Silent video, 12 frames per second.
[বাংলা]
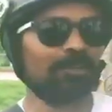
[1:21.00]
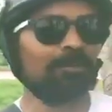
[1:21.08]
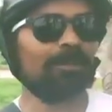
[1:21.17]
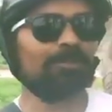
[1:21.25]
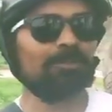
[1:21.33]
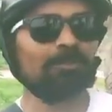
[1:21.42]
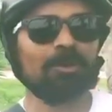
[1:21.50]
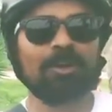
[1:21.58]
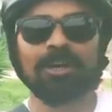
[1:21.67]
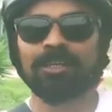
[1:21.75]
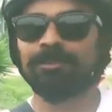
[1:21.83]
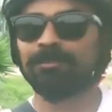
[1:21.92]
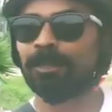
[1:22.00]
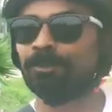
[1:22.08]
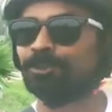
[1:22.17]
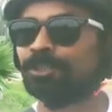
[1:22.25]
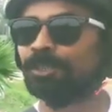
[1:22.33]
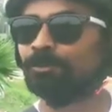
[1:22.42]
এরকম একজন মহান
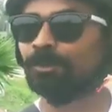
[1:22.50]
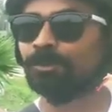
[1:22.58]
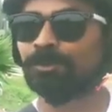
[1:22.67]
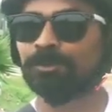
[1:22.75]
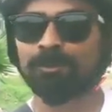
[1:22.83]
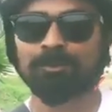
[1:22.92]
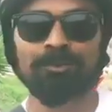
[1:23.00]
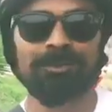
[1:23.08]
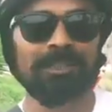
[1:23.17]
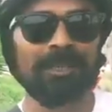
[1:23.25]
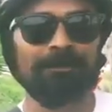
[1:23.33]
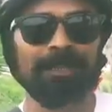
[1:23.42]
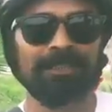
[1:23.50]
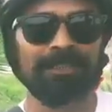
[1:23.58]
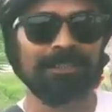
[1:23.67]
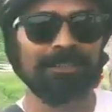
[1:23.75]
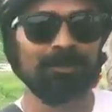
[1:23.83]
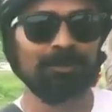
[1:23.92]
মানুষের পবিত্র ভূমিতে আমি
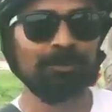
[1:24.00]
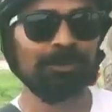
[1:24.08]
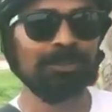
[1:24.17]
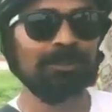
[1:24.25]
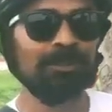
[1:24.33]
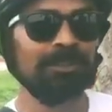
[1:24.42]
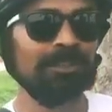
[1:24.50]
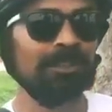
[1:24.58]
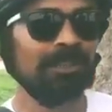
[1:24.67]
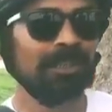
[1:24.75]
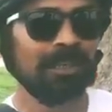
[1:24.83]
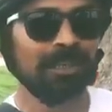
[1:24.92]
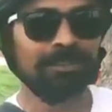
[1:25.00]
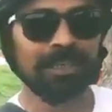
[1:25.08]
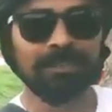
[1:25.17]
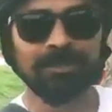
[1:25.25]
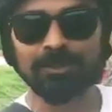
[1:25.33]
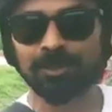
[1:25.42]
আজকে সে উপস্থিত হয়েছি
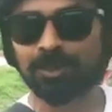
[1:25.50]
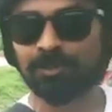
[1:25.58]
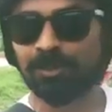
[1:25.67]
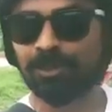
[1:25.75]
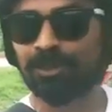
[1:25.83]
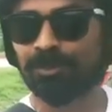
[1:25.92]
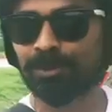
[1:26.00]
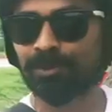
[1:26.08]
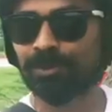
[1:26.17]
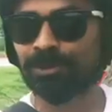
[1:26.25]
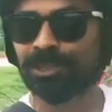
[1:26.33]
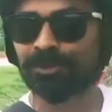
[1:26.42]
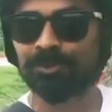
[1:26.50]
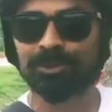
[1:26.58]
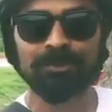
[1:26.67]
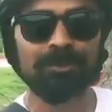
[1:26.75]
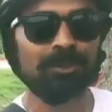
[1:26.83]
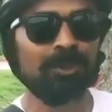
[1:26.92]
জাতির জনক বঙ্গবন্ধু শেখ
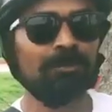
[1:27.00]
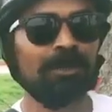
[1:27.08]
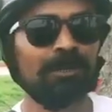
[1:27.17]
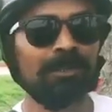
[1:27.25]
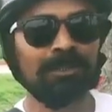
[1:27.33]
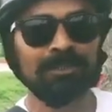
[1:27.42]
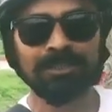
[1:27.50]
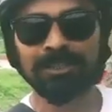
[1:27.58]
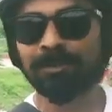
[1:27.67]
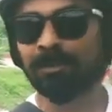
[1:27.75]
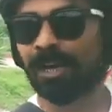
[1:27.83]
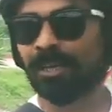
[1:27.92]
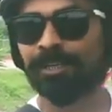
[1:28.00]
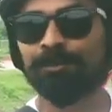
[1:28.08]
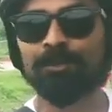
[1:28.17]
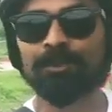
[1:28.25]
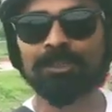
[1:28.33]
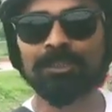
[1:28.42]
মুজিবুর রহমান যিনি বাঙালির
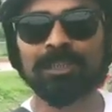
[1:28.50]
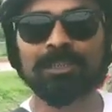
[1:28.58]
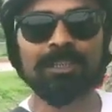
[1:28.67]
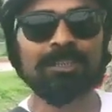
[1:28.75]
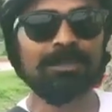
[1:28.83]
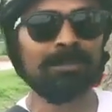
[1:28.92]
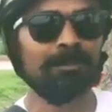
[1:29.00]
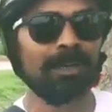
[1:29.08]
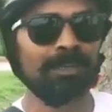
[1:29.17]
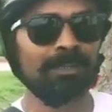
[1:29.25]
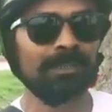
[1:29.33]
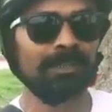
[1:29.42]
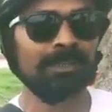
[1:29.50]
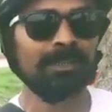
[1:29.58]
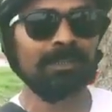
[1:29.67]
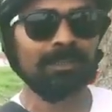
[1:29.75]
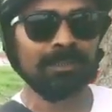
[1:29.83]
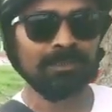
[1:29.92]
মুক্তিদাতা হিসেবে বাঙালিকে
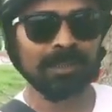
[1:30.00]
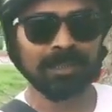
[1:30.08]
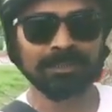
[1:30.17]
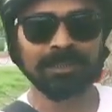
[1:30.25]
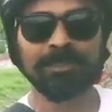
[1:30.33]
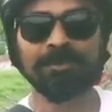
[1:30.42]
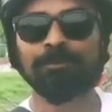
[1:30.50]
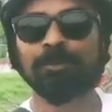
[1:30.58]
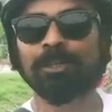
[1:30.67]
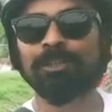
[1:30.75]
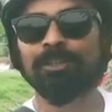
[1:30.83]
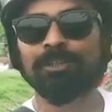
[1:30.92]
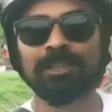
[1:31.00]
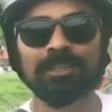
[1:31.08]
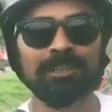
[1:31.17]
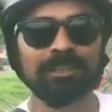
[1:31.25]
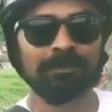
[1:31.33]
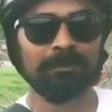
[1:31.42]
তার সেই পরাধীনতার
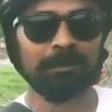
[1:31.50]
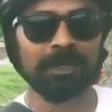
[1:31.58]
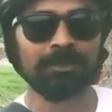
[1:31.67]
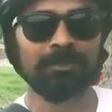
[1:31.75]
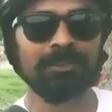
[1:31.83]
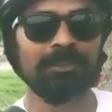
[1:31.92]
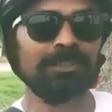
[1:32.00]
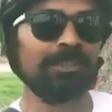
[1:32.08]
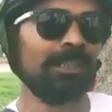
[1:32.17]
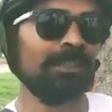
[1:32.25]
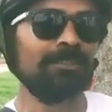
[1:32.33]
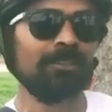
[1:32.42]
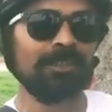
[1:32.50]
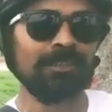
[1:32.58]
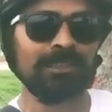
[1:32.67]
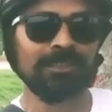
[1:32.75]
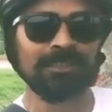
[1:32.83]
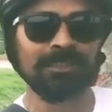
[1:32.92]
থেকে বার করে নিয়ে স্বাধীনতা
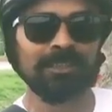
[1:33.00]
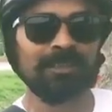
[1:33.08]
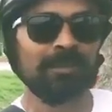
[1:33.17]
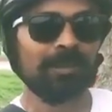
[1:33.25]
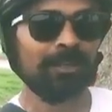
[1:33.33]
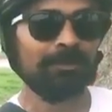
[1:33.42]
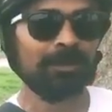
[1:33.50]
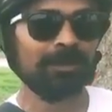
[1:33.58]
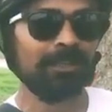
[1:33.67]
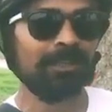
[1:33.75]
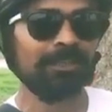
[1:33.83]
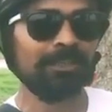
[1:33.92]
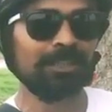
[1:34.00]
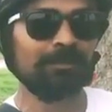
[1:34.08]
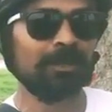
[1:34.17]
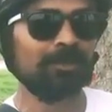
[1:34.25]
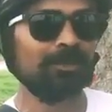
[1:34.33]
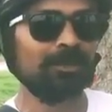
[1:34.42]
দিয়েছে এবং এই দেশের
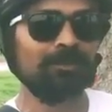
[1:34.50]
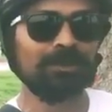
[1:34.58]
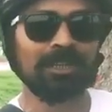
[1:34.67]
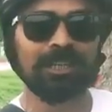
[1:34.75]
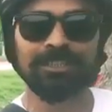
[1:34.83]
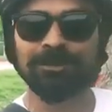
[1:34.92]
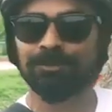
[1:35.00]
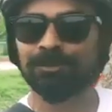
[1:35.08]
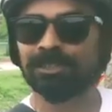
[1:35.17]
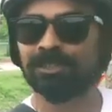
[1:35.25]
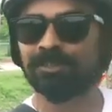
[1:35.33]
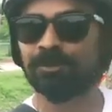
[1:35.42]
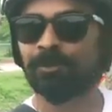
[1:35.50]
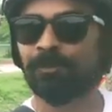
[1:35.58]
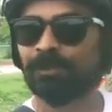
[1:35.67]
মানুষের মুখে হাসি ফুটিয়েছিল